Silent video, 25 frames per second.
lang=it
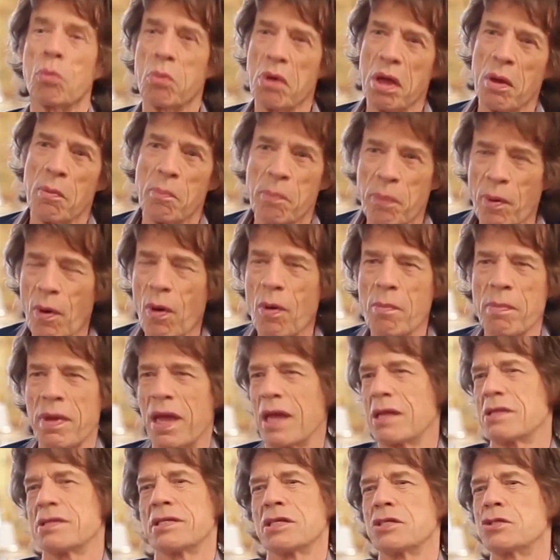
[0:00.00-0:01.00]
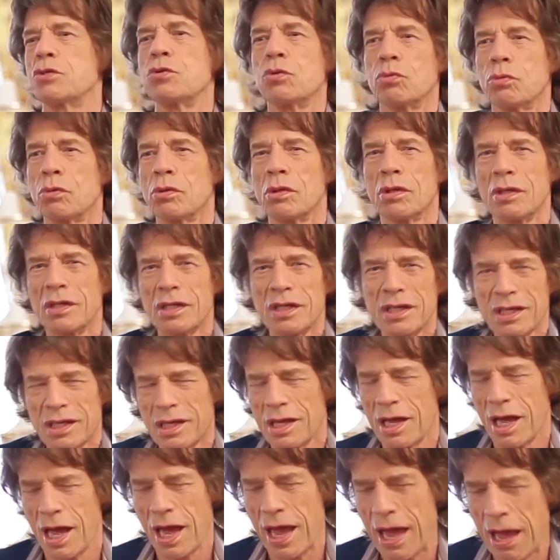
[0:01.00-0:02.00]
Way Bob, anzitutto,
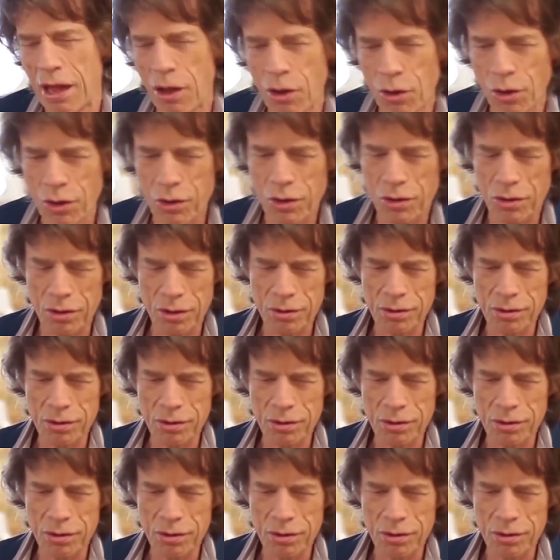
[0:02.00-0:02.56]
eh, oh,